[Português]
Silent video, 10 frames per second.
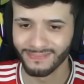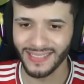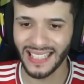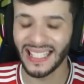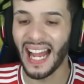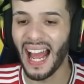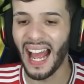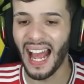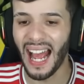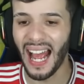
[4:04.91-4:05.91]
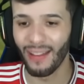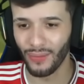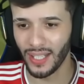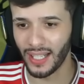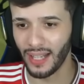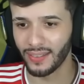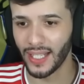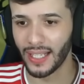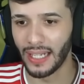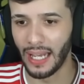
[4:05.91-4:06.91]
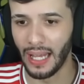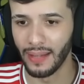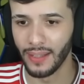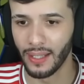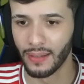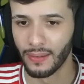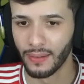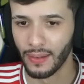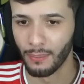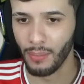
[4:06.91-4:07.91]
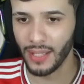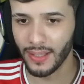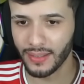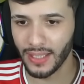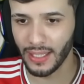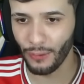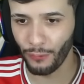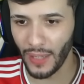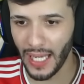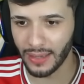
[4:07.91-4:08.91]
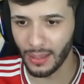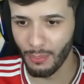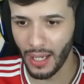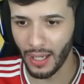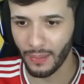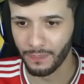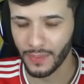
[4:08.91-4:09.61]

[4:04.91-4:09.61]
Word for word: Na trave, Casagrande! Minha Nossa Senhora de Fátima!